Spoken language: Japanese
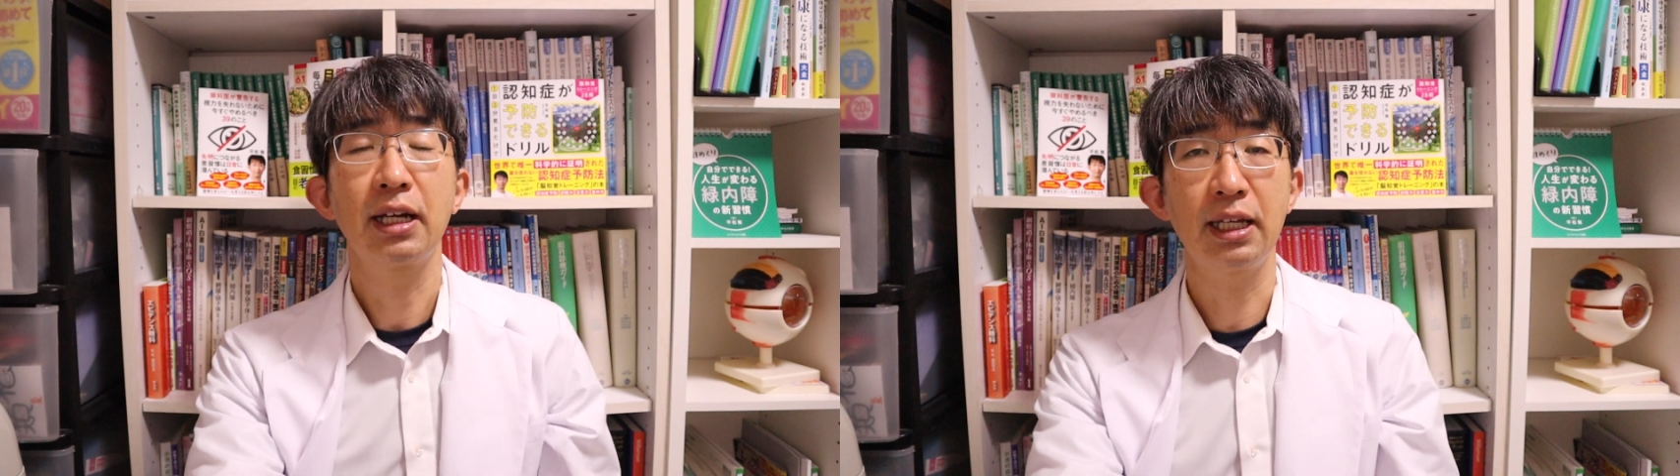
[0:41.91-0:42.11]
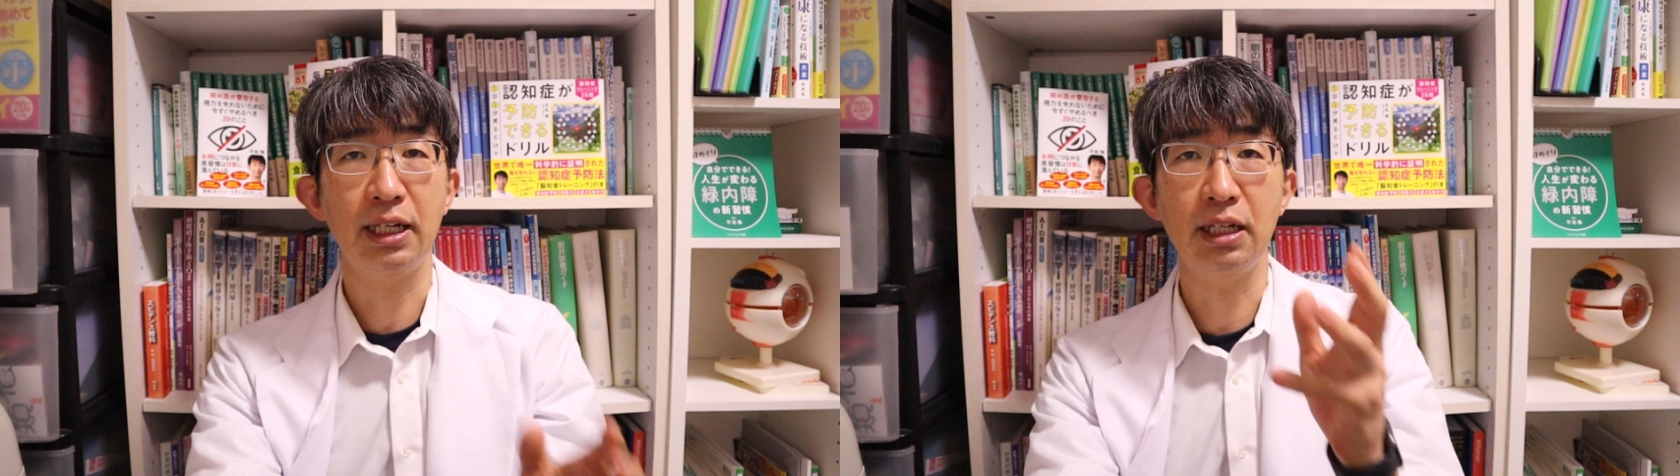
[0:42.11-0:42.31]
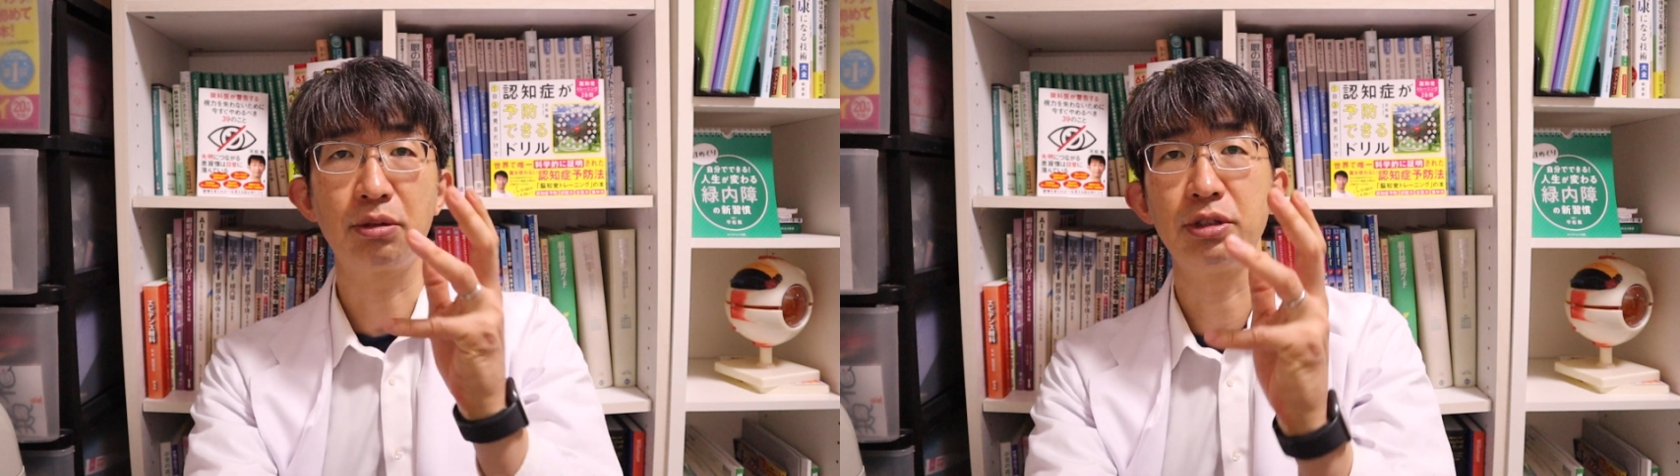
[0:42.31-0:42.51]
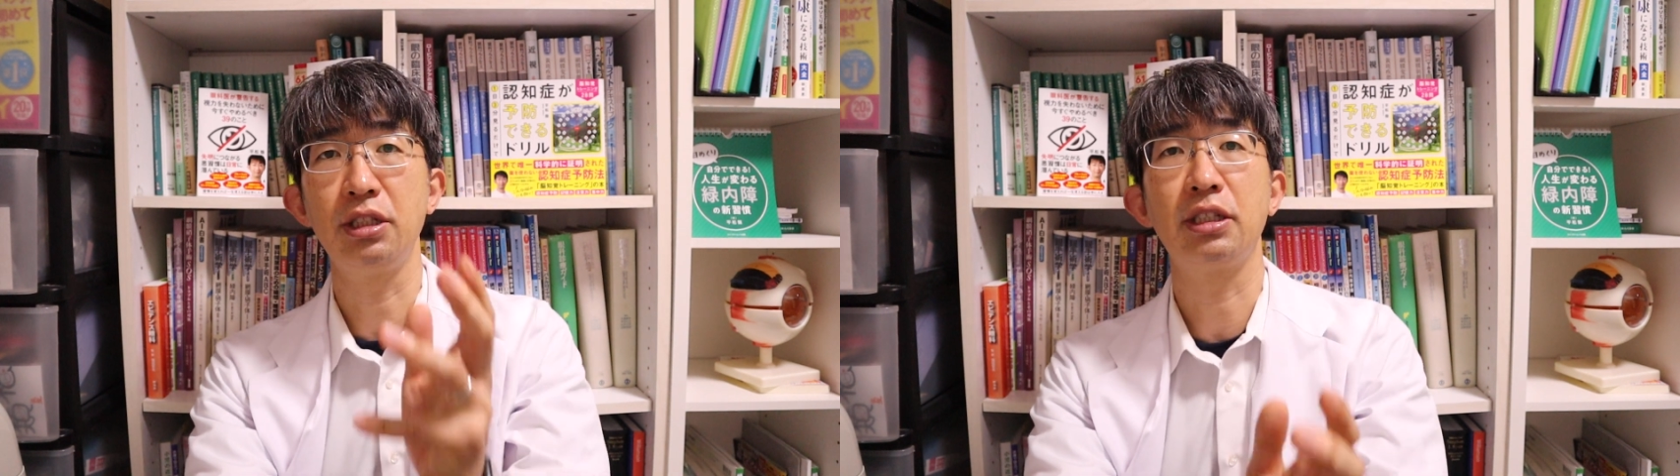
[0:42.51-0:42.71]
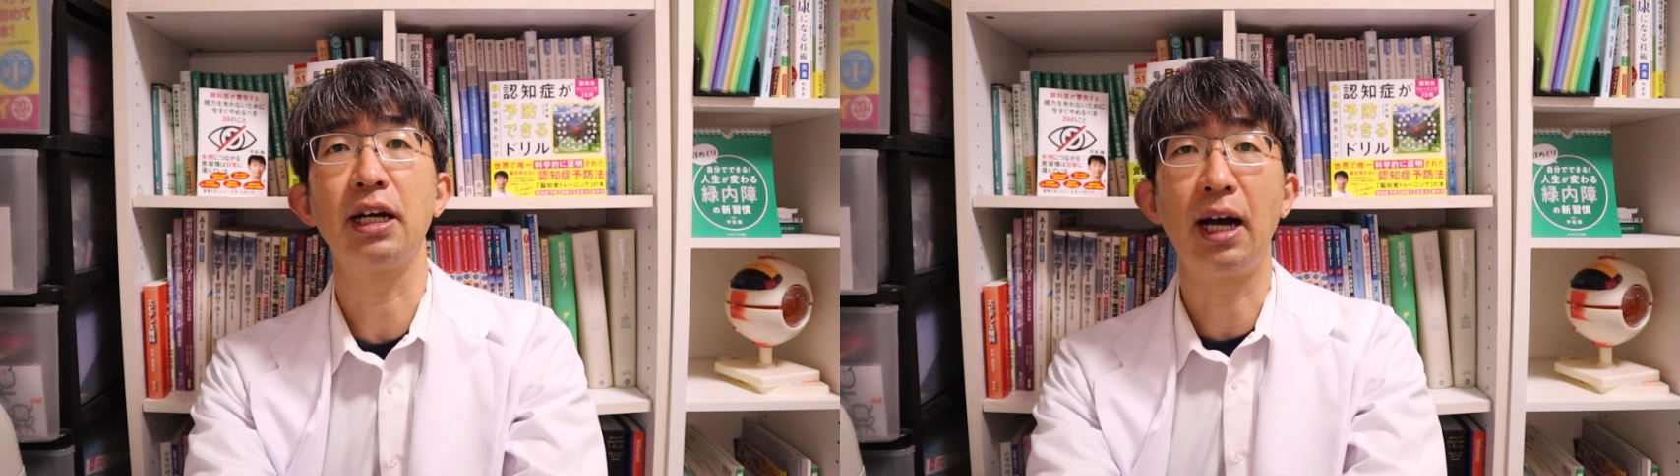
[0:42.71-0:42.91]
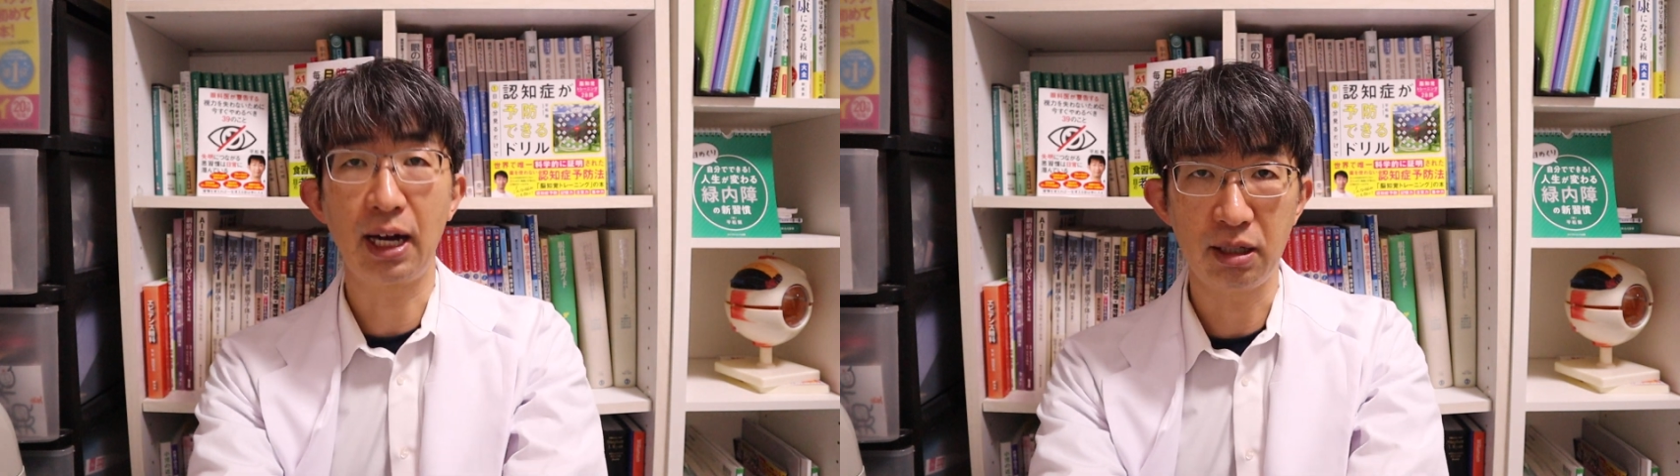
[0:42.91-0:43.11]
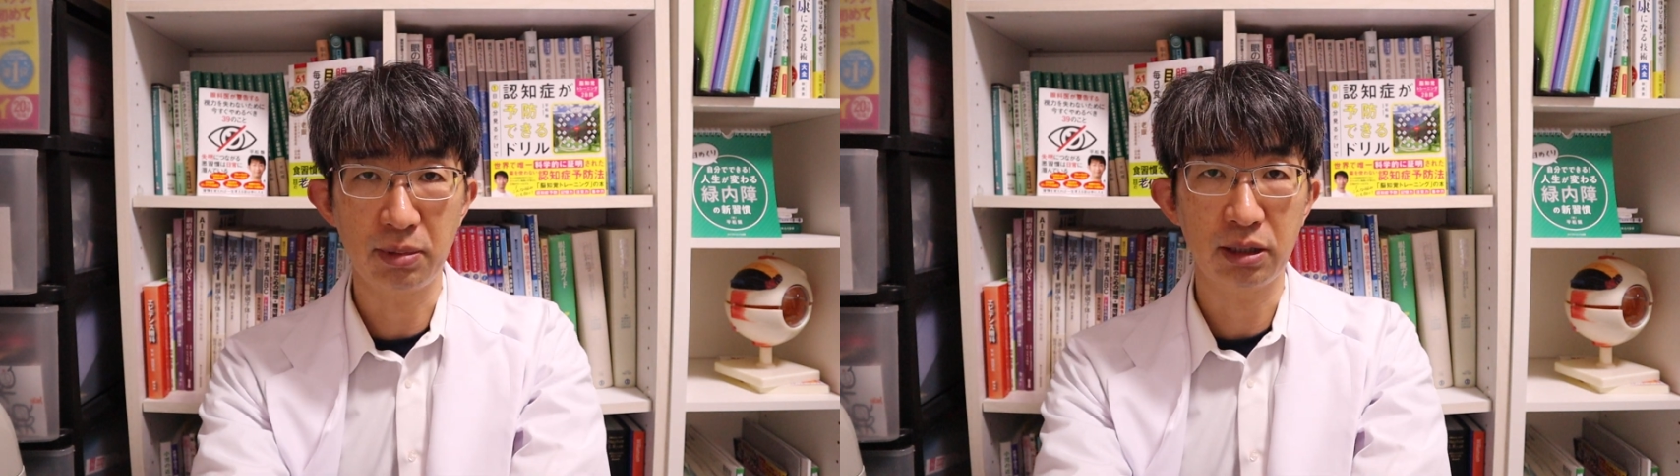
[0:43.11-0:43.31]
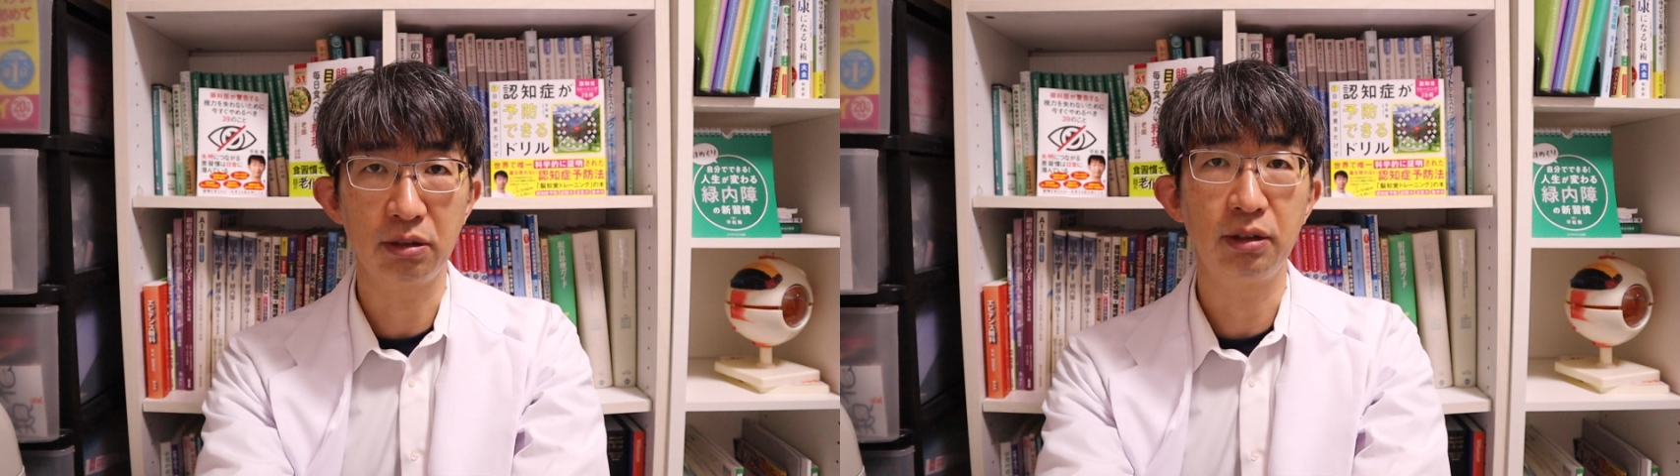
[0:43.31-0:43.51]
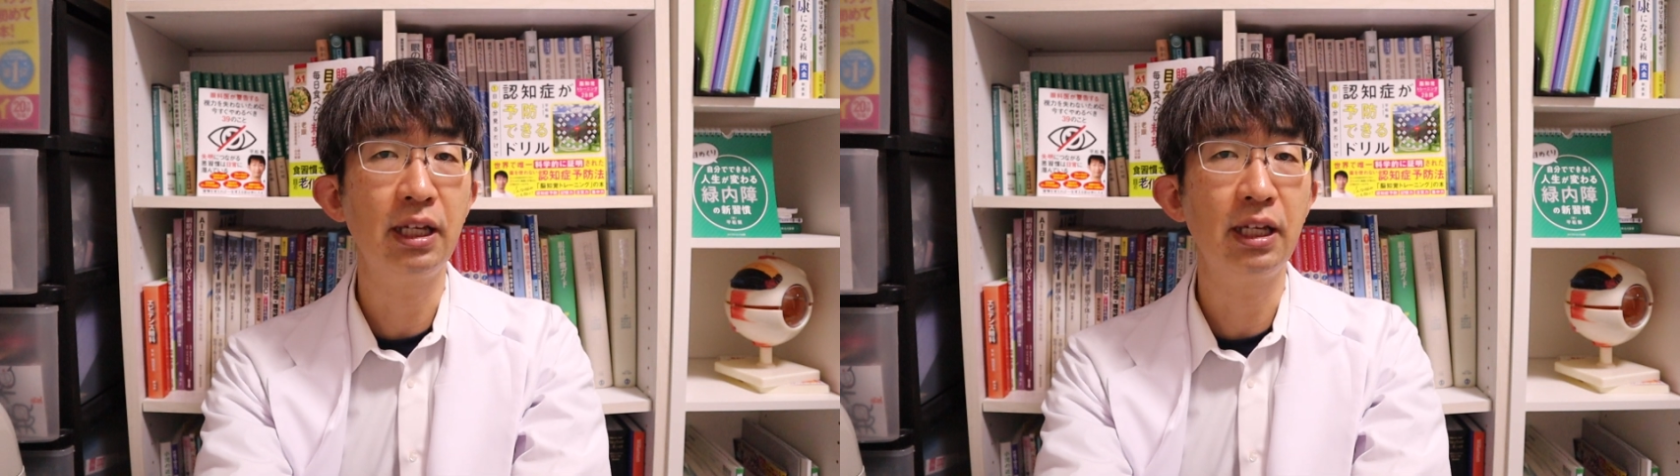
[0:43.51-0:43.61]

かなり個人差があります。